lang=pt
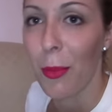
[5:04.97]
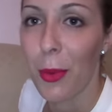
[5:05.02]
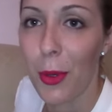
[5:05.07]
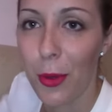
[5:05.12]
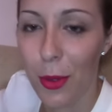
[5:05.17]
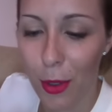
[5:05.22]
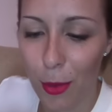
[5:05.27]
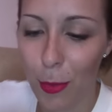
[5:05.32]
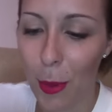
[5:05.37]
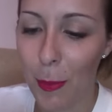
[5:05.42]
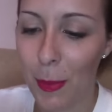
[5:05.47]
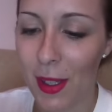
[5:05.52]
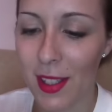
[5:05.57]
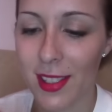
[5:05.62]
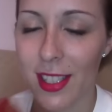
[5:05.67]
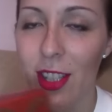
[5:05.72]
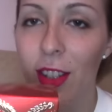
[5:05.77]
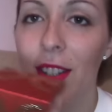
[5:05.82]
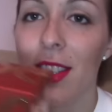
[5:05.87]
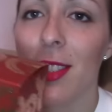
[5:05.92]
à procura de
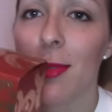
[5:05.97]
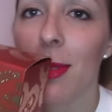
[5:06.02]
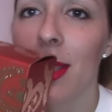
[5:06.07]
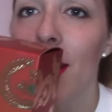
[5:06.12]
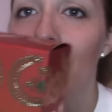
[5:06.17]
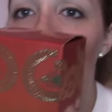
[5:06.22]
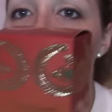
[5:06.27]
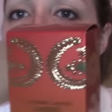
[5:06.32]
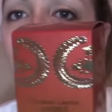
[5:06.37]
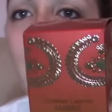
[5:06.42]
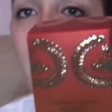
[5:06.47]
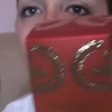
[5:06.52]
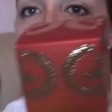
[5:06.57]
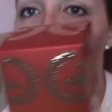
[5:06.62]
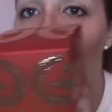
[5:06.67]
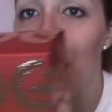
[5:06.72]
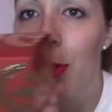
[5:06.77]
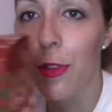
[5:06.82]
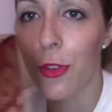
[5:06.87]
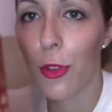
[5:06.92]
papelzinho. Recebi da minha mãe
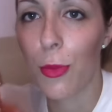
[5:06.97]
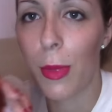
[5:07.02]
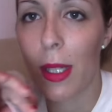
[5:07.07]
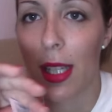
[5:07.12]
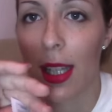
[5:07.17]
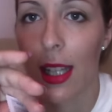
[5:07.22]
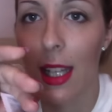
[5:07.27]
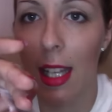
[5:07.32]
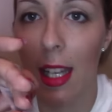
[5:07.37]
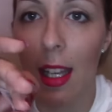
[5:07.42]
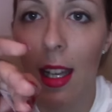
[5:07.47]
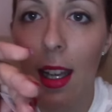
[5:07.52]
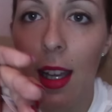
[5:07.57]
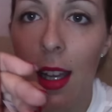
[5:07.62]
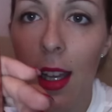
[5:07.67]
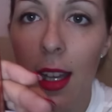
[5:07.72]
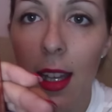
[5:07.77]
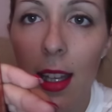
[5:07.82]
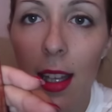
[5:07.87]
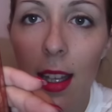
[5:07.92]
este perfume aqui,
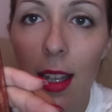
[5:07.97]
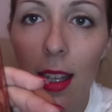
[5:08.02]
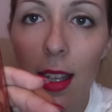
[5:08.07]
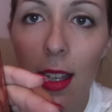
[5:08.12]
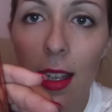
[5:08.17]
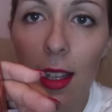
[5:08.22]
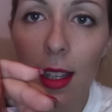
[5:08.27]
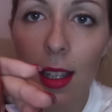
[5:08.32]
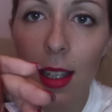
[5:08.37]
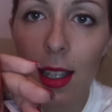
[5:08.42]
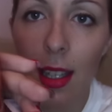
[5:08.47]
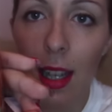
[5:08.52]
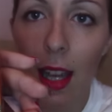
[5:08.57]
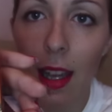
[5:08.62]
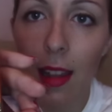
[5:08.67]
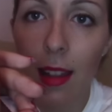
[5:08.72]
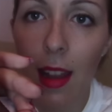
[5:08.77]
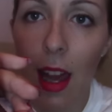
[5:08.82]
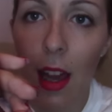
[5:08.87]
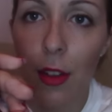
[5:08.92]
eh, que
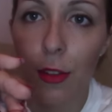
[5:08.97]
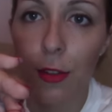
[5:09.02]
é da